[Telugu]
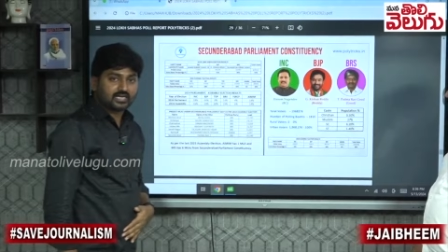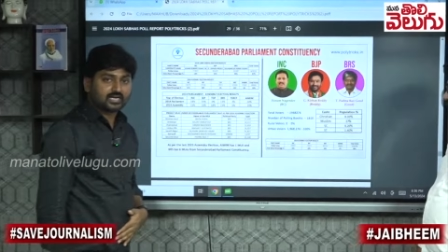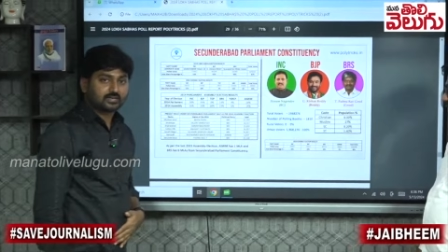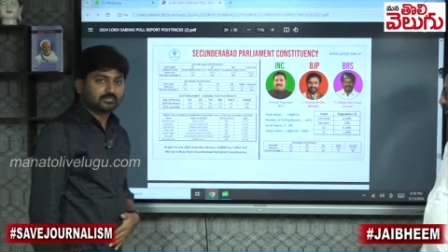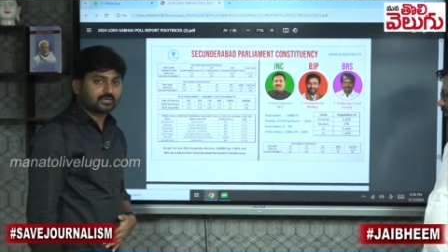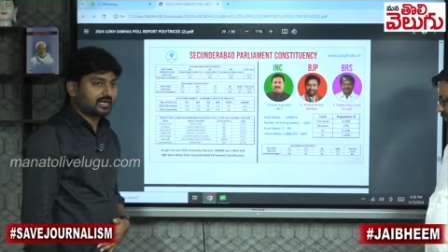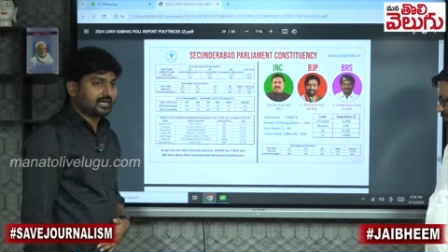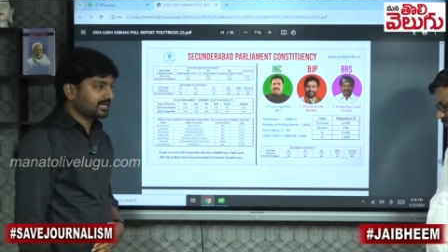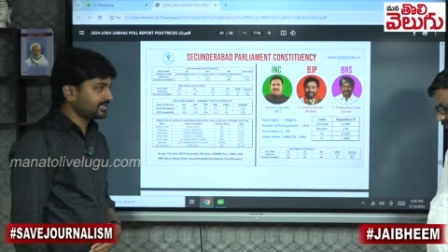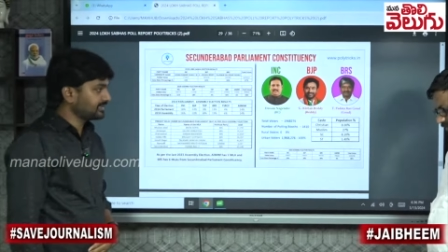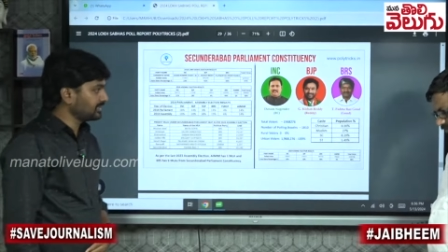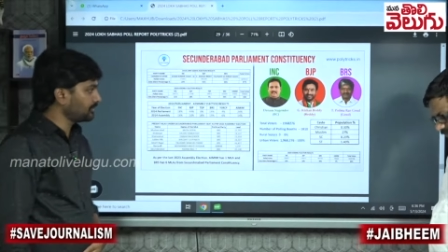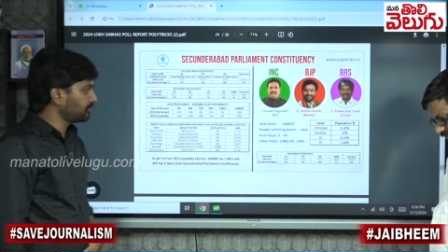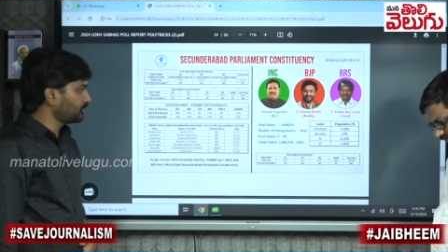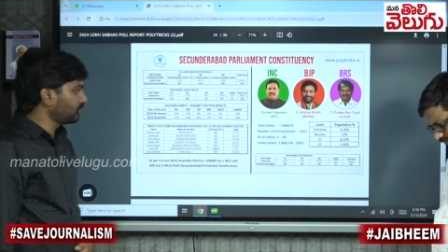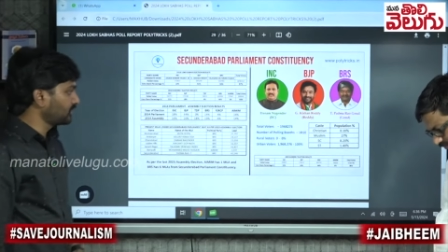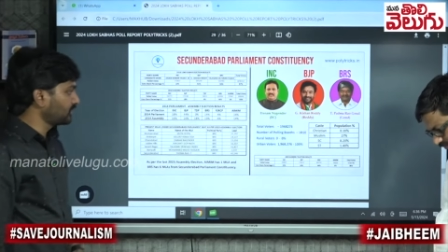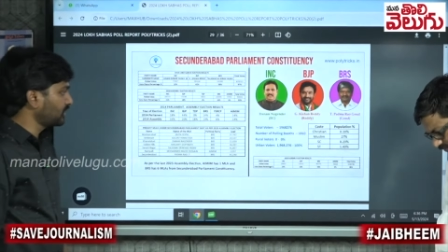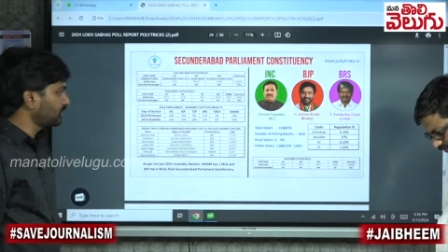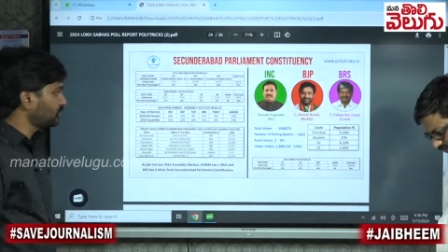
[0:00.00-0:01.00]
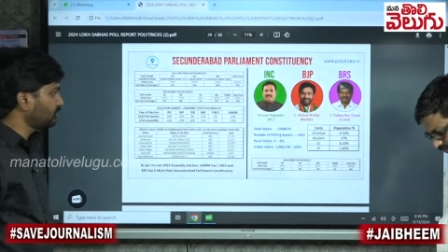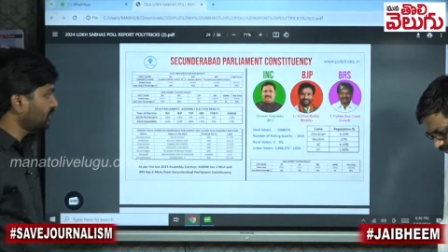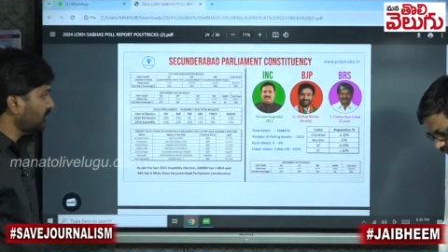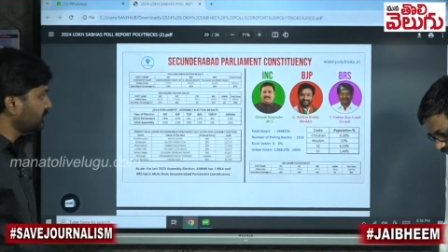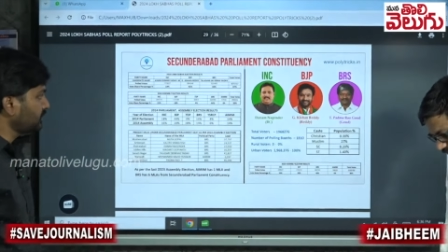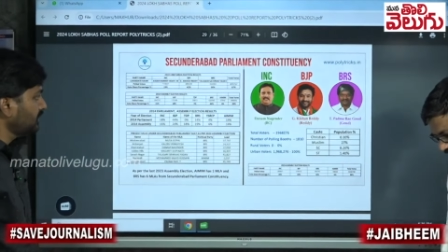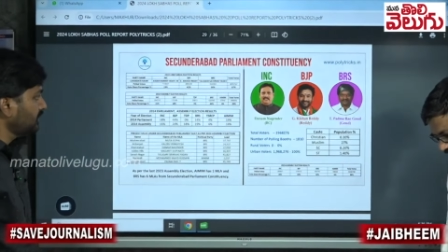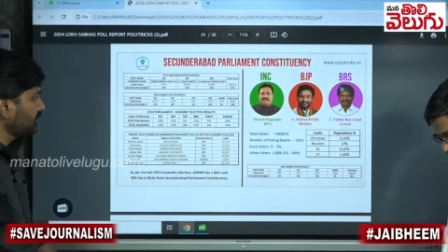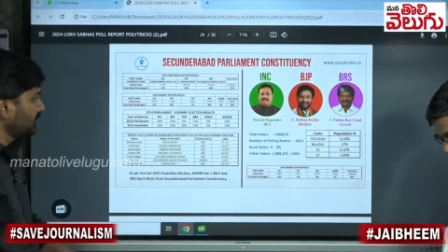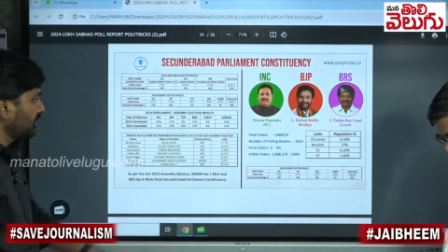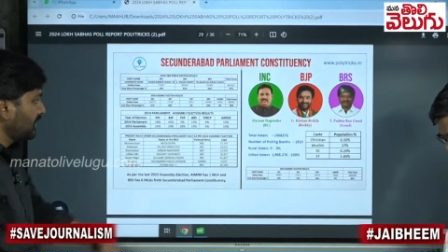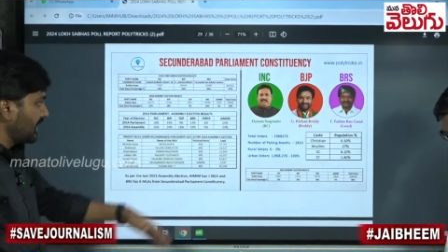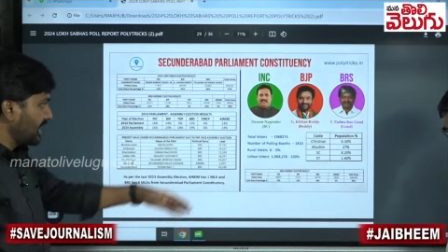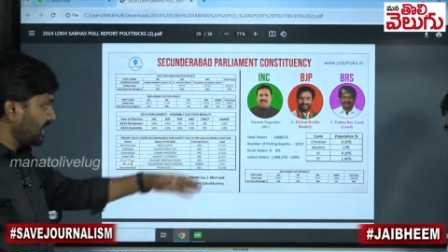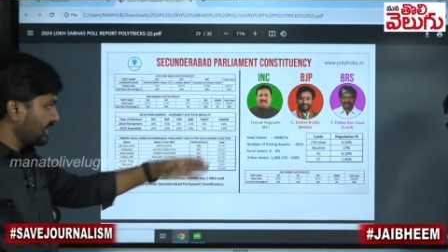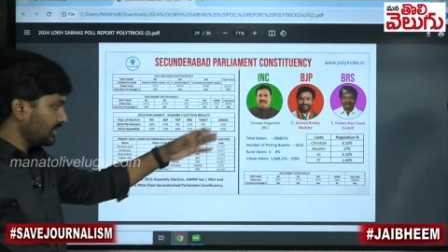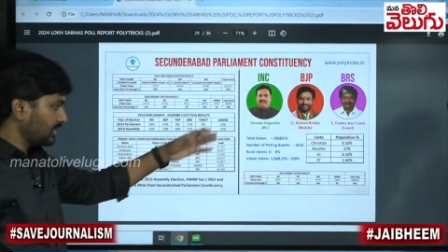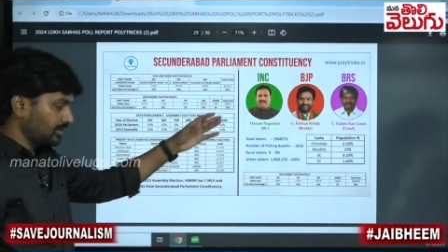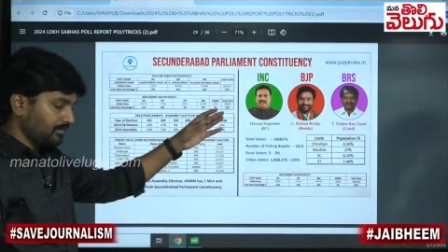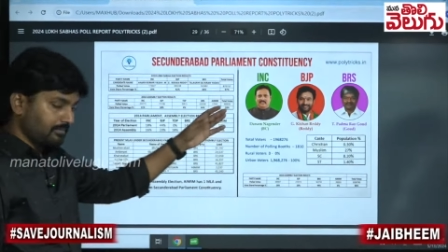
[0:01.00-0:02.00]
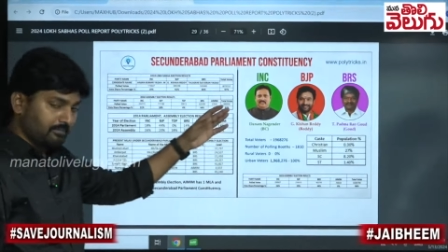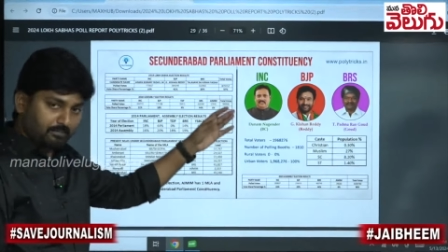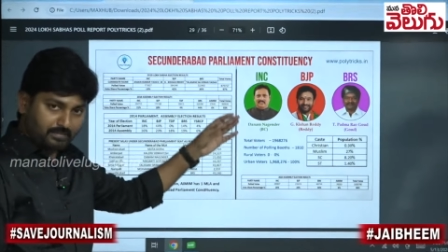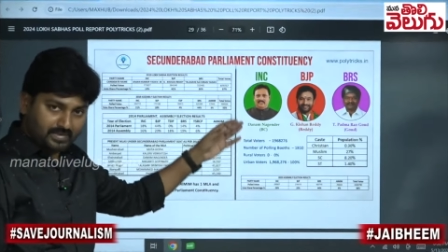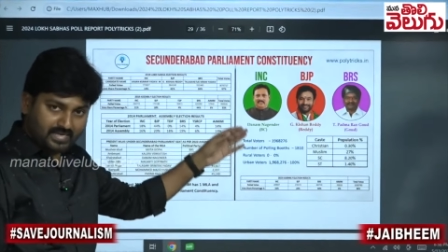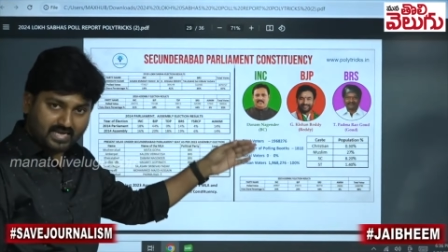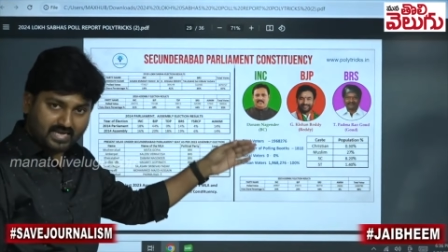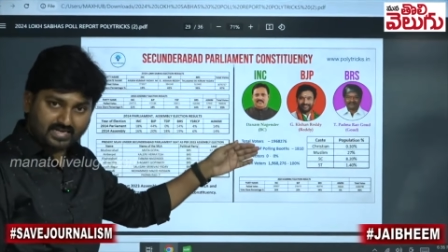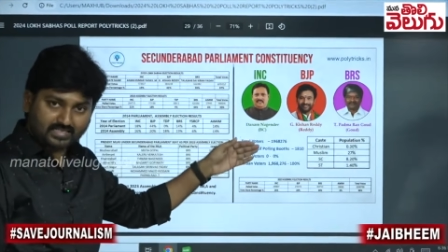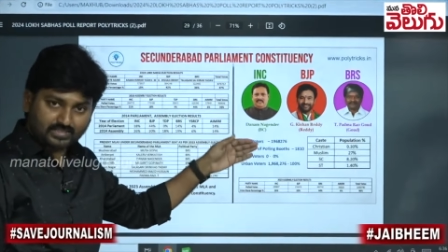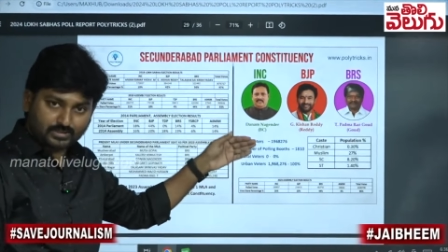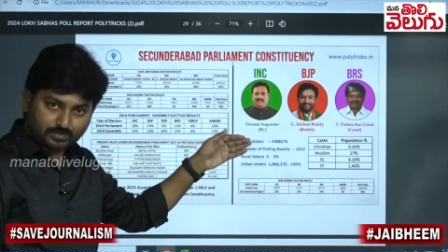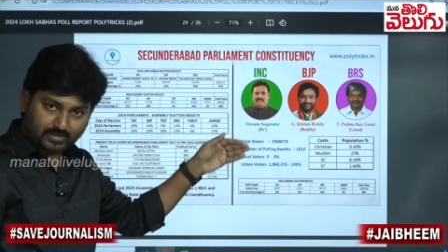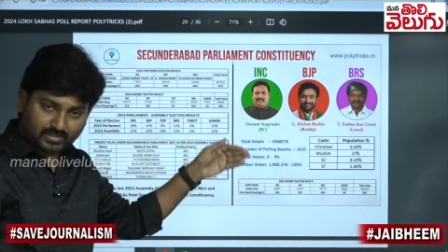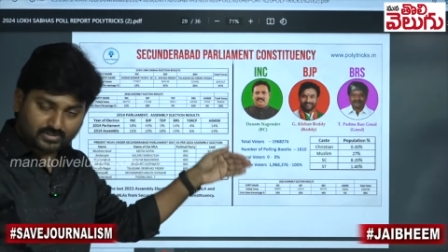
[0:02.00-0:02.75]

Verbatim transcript: దానం నాగేందర్ పోటీలో ఉన్నారు ఆయన బీఆర్ఎస్